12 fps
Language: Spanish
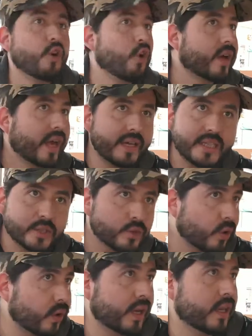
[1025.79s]
Lo que
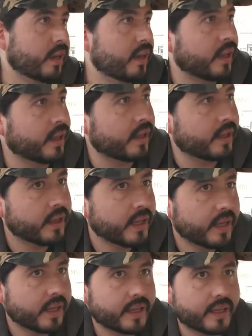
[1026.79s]
hizo en, eh,
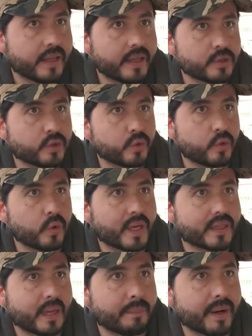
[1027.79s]
su
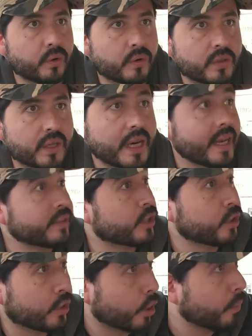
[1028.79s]
etapa con Green
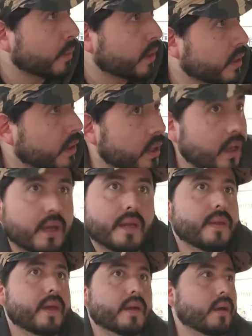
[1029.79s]
Lantern Corp,
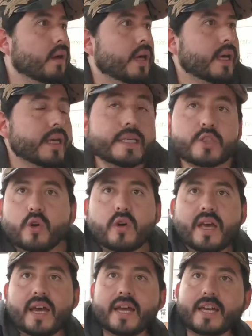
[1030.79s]
hizo
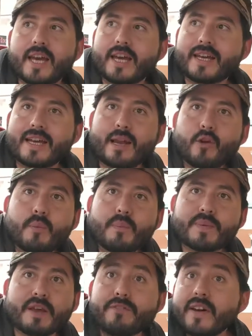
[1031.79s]
que, lo,
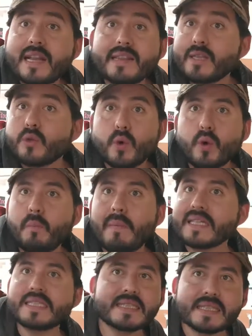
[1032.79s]
que fuera el título
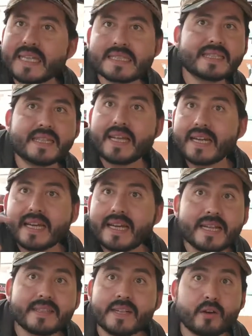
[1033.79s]
más interesante de Green
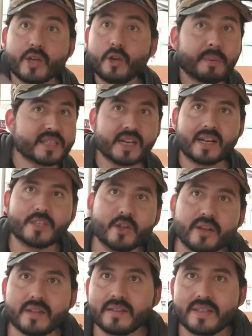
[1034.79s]
Lantern, aunque no pareciera Hal
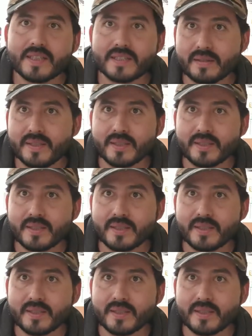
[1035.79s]
Jordan, ¿sabes?